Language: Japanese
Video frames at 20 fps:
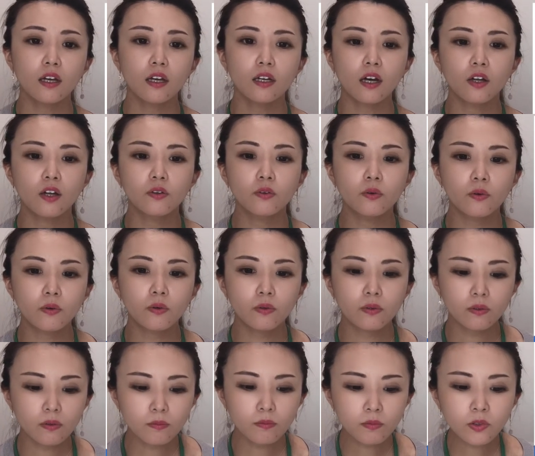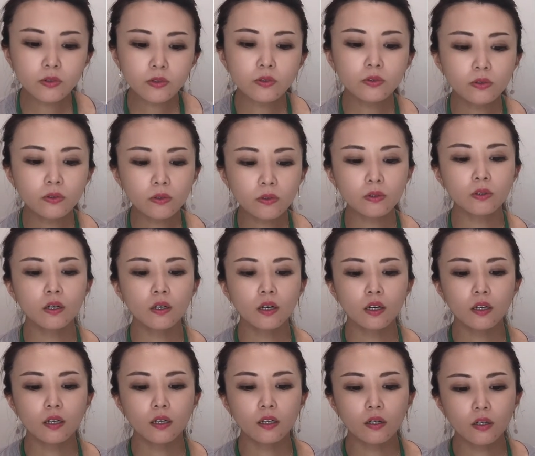あのもっと
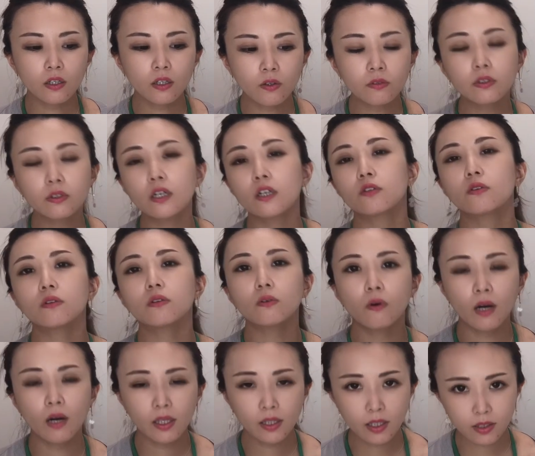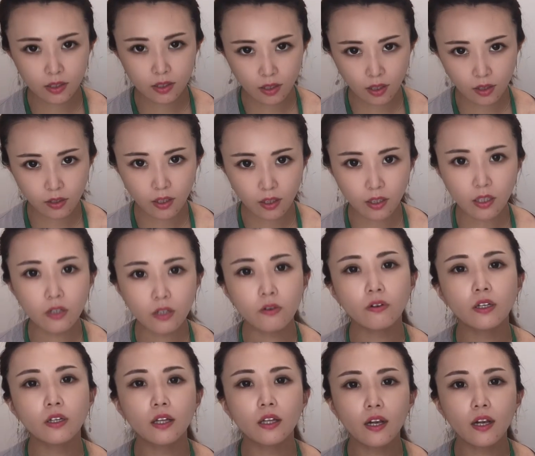いろんな人とお話ができるよう
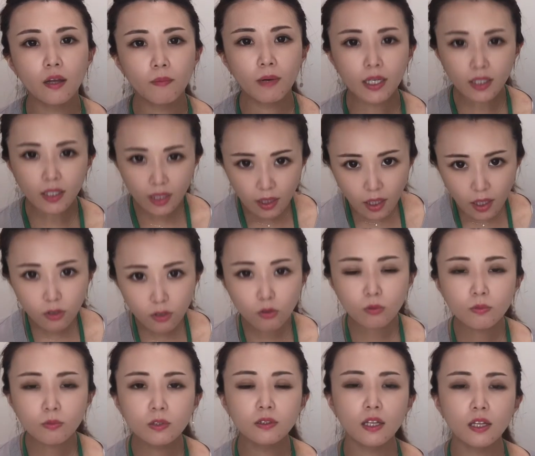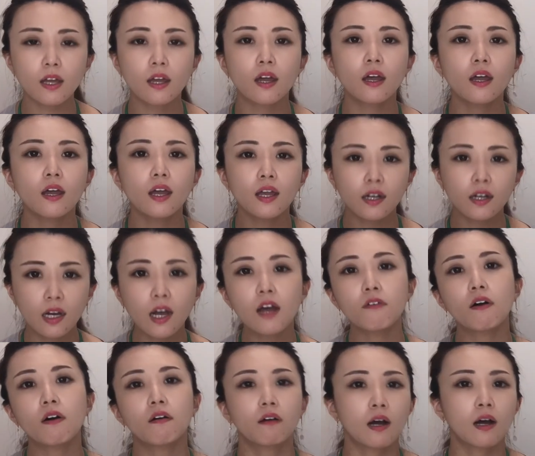になればいいなと思って英会
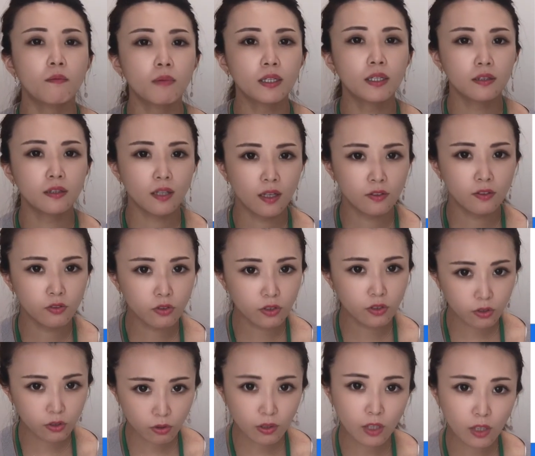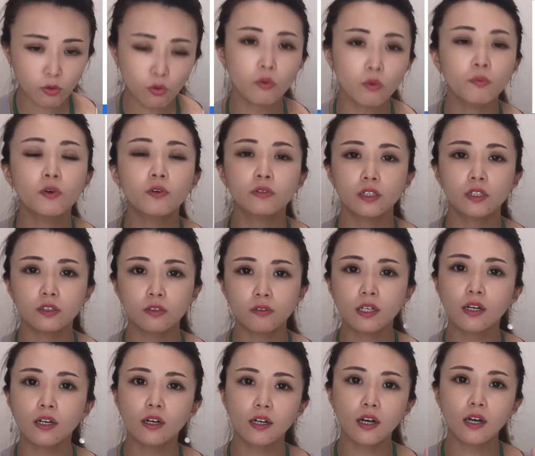話を頑張っている人だと思うんですよ
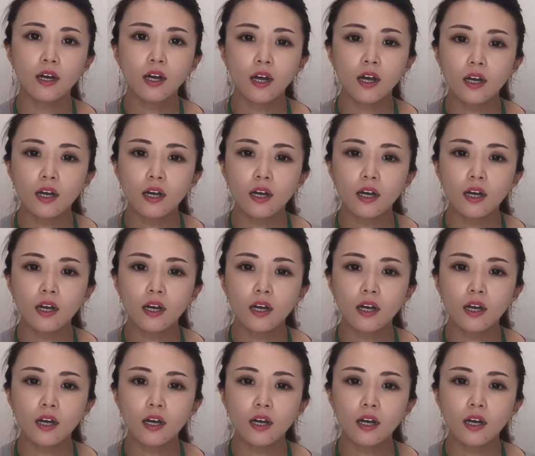だから